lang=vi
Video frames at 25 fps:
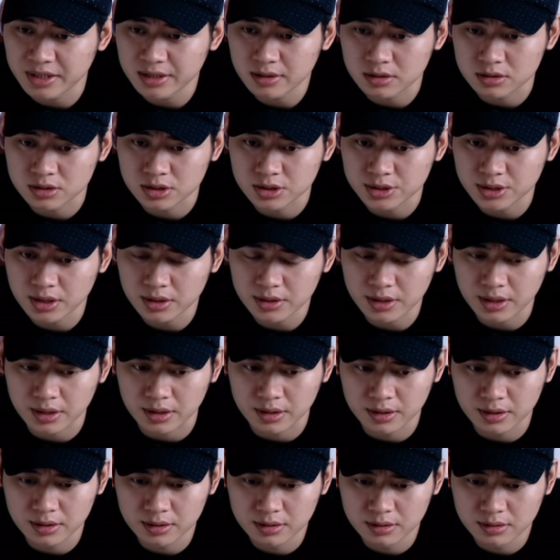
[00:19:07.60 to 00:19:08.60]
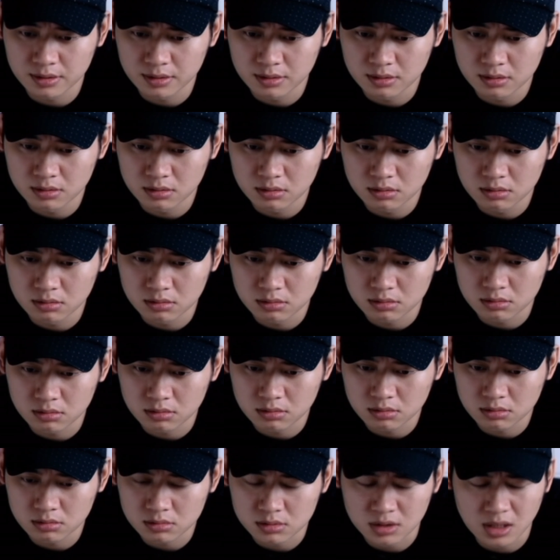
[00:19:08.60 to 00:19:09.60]
trước một cửa tiệm ăn tối.
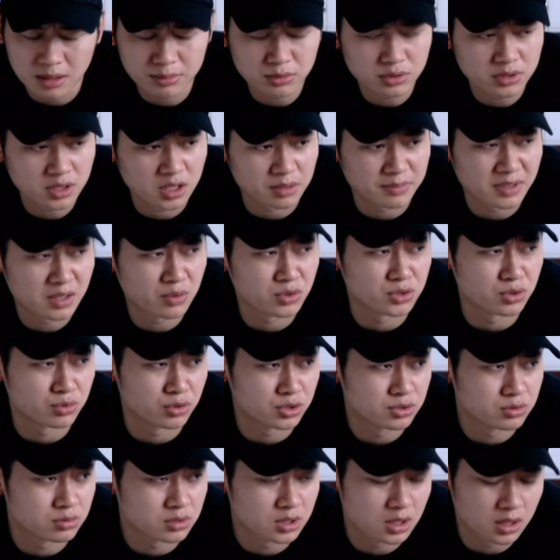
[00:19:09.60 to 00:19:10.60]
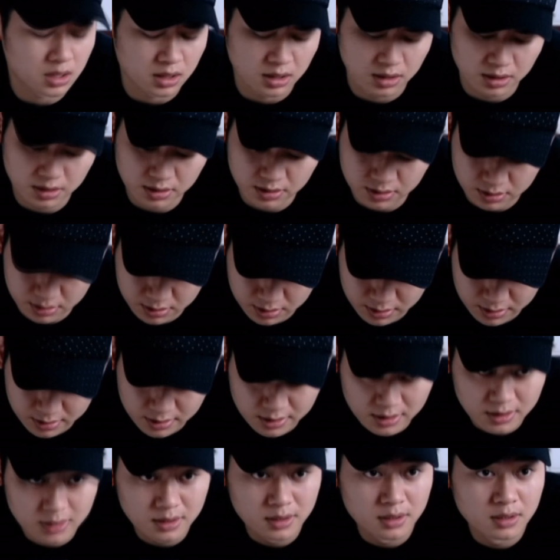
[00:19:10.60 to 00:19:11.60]
Khoảng một giờ ba mươi tôi
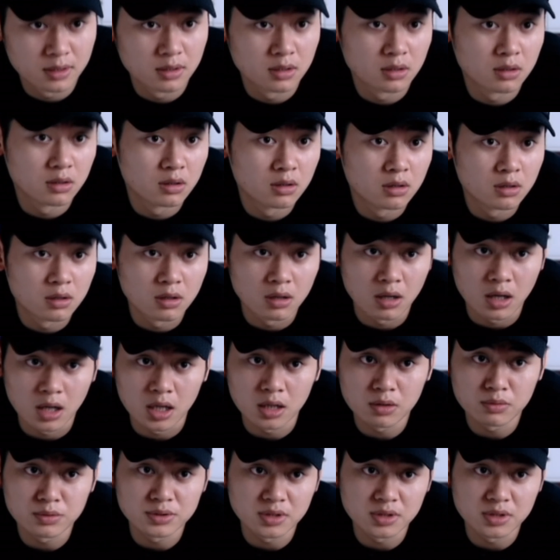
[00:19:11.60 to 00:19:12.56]
trở về ký túc xá.